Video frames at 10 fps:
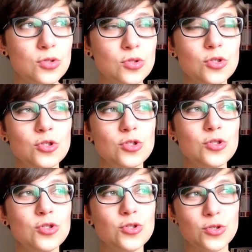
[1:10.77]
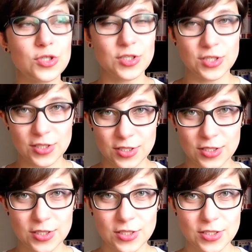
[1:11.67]

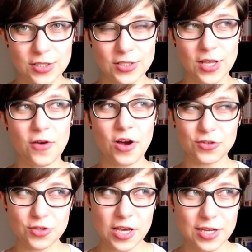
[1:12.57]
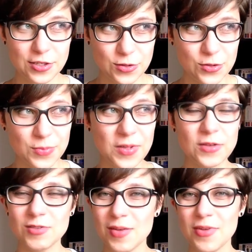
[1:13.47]
Lululux, eu acho que é isso.
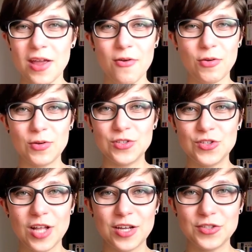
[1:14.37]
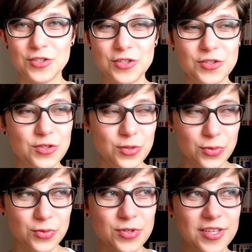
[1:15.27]
Eu sempre erro a quantidade de
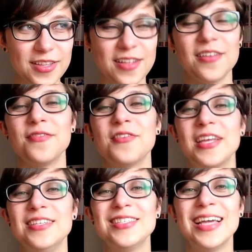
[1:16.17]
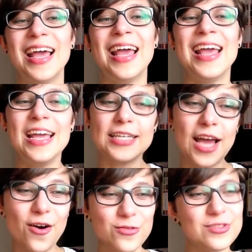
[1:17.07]
luz que tem na frente, que
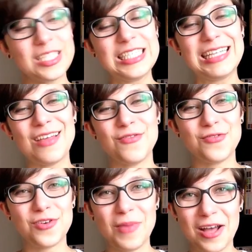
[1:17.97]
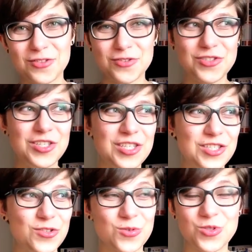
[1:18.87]
é um que tem um formato
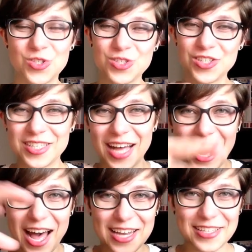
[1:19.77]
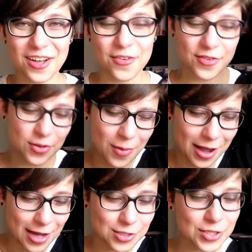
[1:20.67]
de jogo de jantar e tal, vem numa
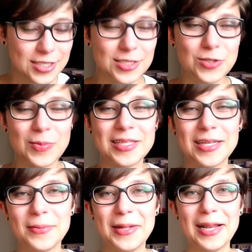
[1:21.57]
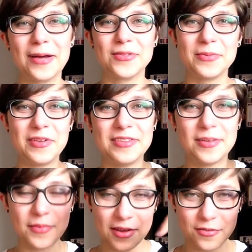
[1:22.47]
caixa assim de madeira bem legal também,
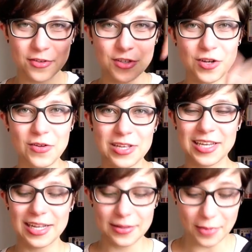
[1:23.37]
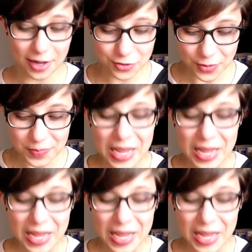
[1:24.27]
também vou deixar o link ali embaixo.